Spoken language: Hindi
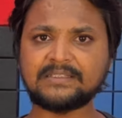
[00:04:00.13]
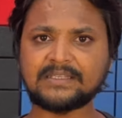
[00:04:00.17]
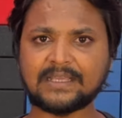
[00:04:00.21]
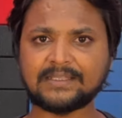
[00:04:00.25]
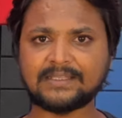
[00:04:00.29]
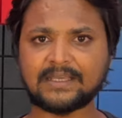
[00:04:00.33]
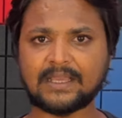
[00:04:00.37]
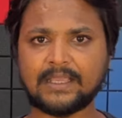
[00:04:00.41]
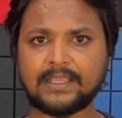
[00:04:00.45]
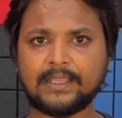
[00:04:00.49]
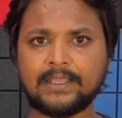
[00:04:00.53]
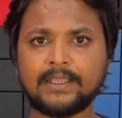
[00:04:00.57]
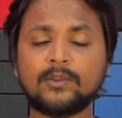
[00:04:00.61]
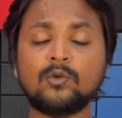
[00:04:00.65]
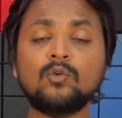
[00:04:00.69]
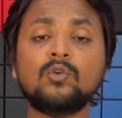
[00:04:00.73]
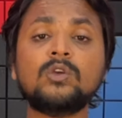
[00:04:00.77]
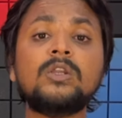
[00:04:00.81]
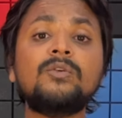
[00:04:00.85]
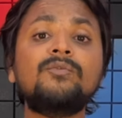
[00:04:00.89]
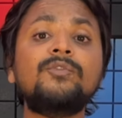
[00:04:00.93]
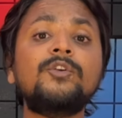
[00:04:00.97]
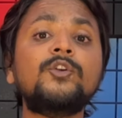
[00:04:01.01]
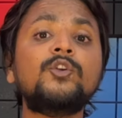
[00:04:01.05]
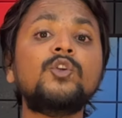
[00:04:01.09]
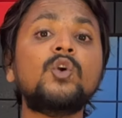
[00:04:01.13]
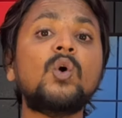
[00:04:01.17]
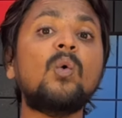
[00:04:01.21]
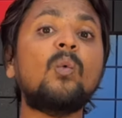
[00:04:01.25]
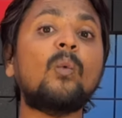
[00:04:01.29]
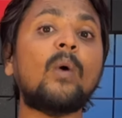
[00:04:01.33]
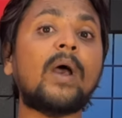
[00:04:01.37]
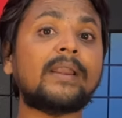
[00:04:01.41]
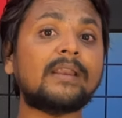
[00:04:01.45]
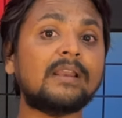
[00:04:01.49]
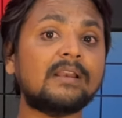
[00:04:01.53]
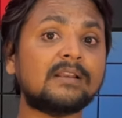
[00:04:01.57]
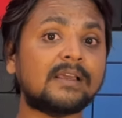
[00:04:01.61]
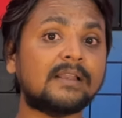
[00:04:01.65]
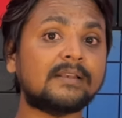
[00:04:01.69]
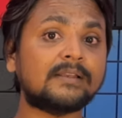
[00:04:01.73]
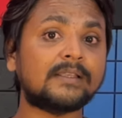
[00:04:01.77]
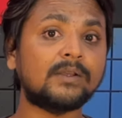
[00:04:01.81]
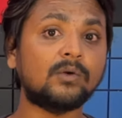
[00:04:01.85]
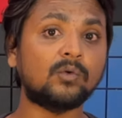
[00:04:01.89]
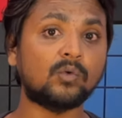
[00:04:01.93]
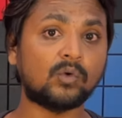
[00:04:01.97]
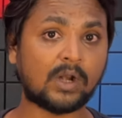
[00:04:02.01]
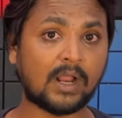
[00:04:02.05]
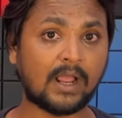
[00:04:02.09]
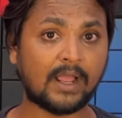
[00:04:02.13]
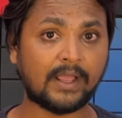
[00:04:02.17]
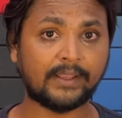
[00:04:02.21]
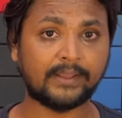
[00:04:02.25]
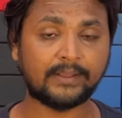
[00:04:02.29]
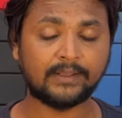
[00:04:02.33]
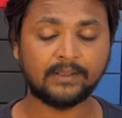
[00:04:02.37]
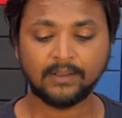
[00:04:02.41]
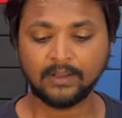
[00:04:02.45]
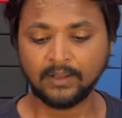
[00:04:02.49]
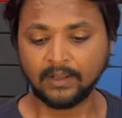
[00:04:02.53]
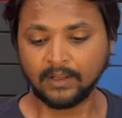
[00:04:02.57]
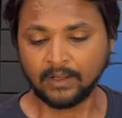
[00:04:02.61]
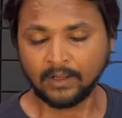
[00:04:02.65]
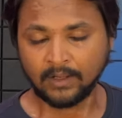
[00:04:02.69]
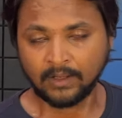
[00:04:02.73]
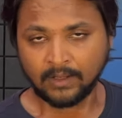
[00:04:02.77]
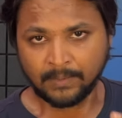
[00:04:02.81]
ज़्यादा है क्योंकि वीडियो वायरल करके हो रहा है